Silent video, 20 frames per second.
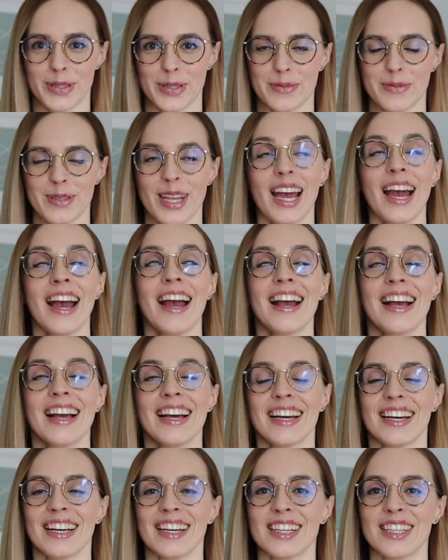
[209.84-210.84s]
podobnie,
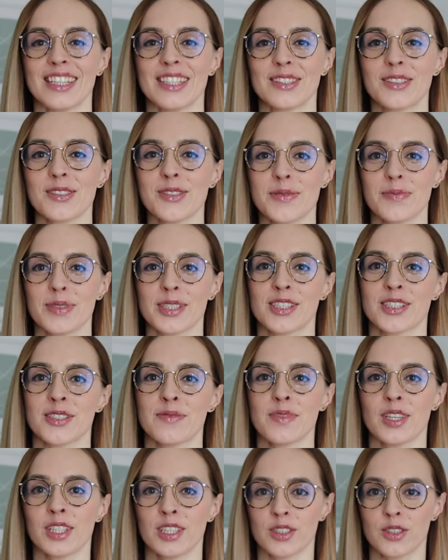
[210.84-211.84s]
y, to zobacz,
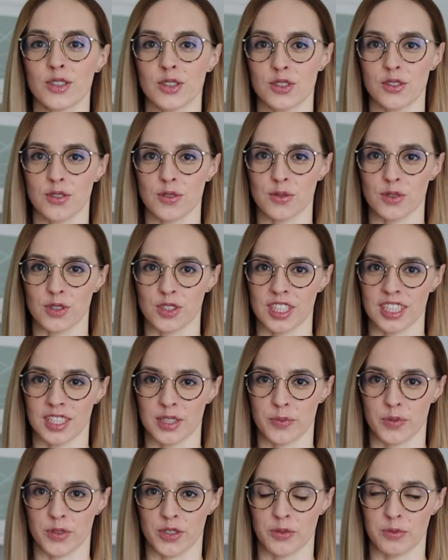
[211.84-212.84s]
że mieli dość różne
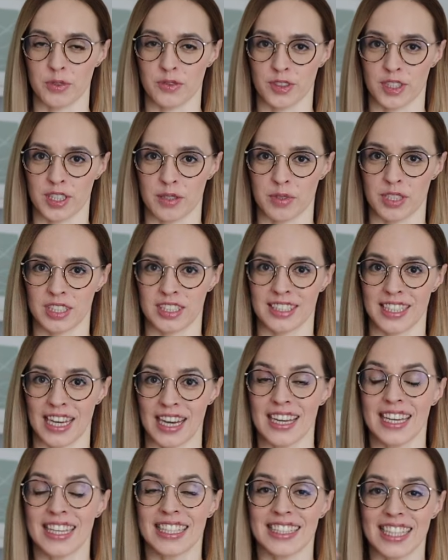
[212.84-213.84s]
te poziomy witaminy D.
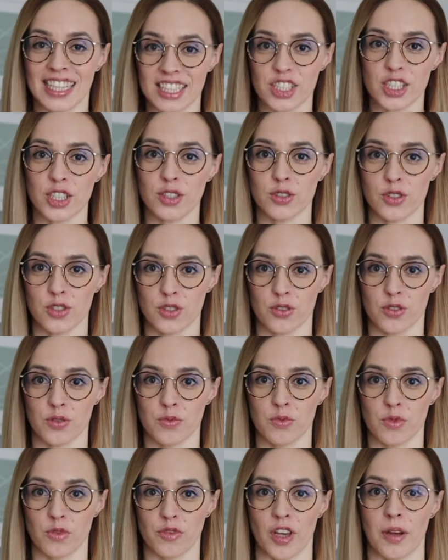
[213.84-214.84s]
Dlaczego Ci o
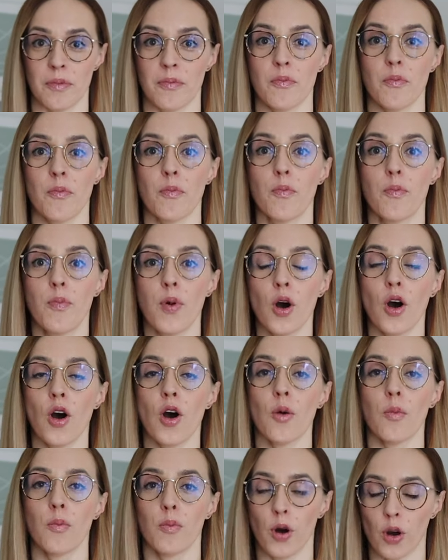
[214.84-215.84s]
tym mówię?
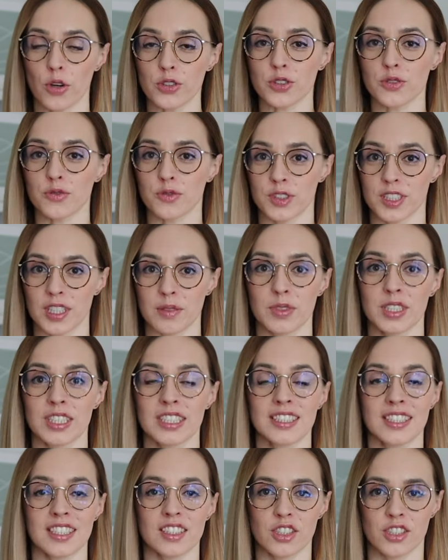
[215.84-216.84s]
Bo poziom
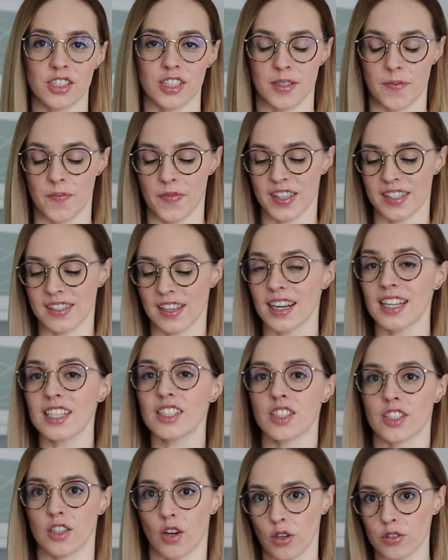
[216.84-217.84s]
witaminy D3
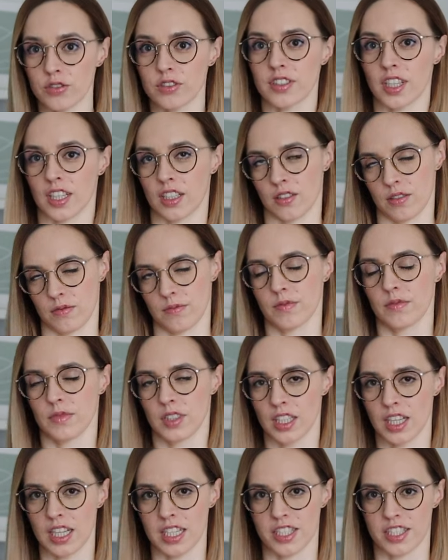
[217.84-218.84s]
zależy od tego,
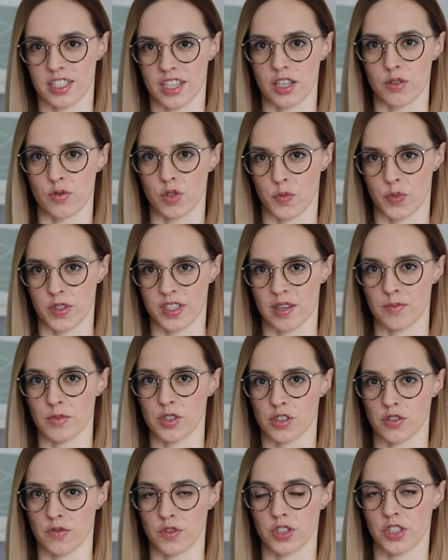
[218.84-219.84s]
ile czasu
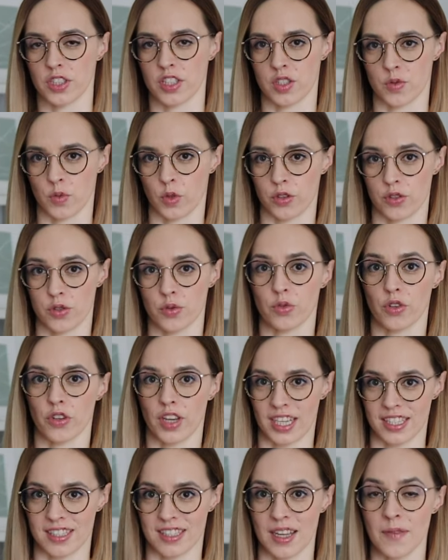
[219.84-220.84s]
spędzamy rzeczywiście na słońcu, to
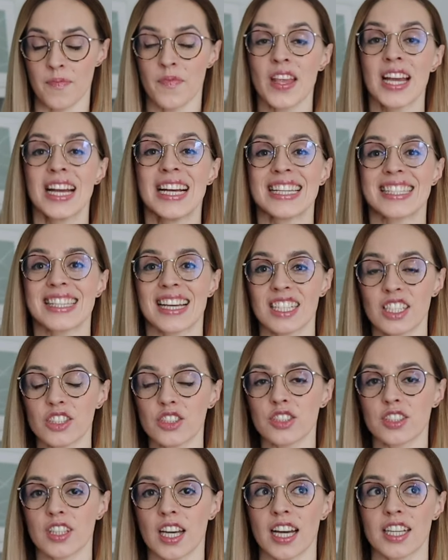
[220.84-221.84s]
jasne.
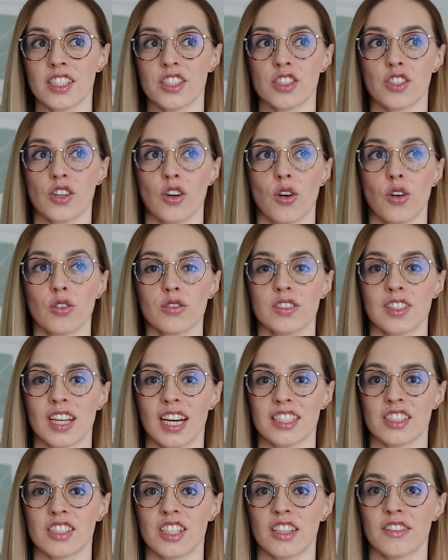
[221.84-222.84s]
Zależy też od
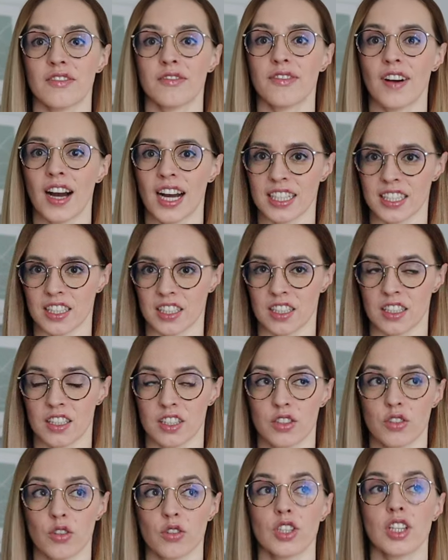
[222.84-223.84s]
naszej wagi
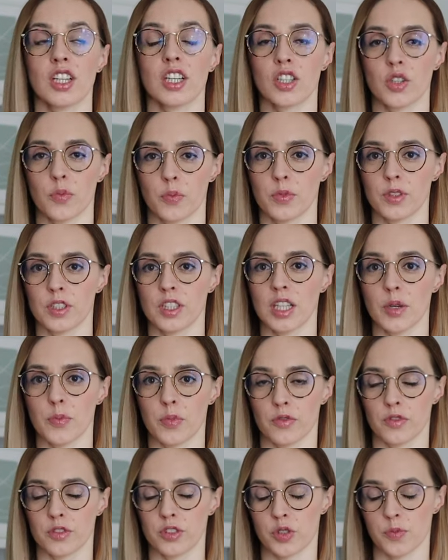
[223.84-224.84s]
i to, ile, go, ile
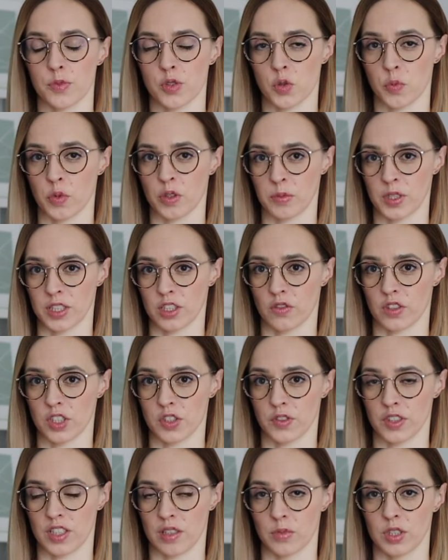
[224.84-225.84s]
powinniśmy
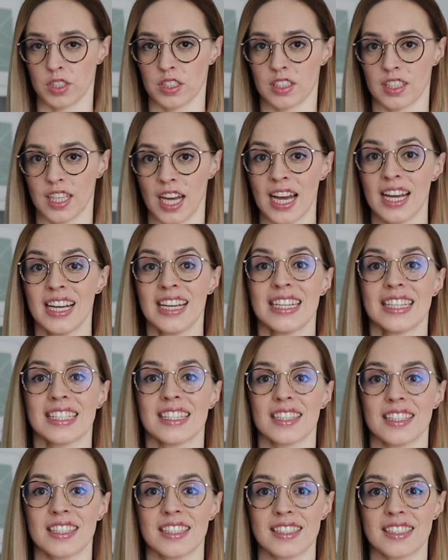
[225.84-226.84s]
suplementować witaminy D.
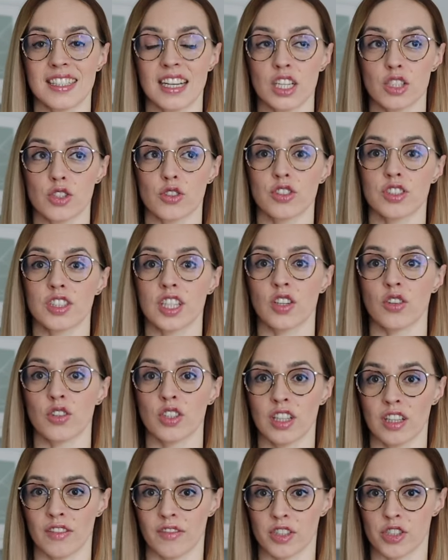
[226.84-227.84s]
E, zależy od tego,
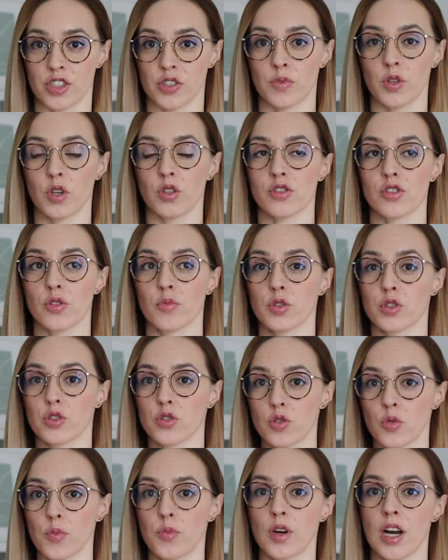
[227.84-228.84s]
ile ważymy. Osoby
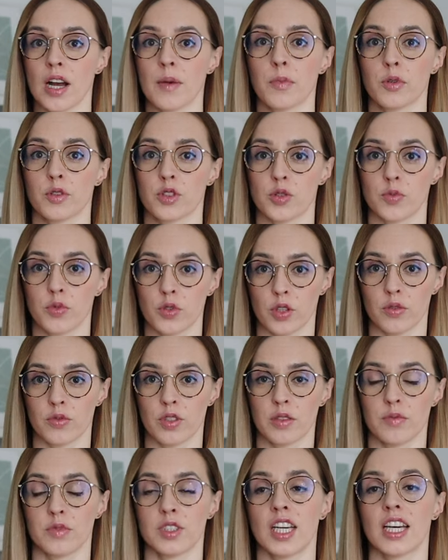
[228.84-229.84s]
szczupłe potrzebują
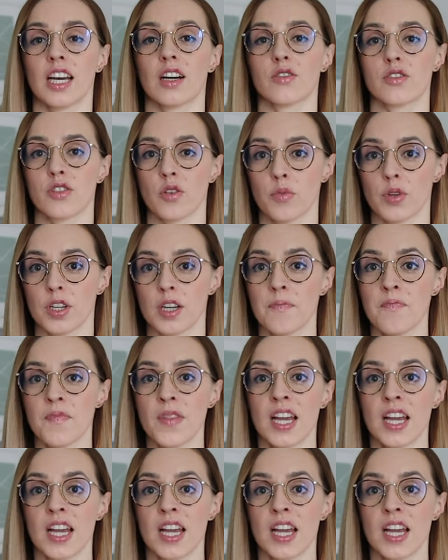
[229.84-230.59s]
jej mniej, a osoby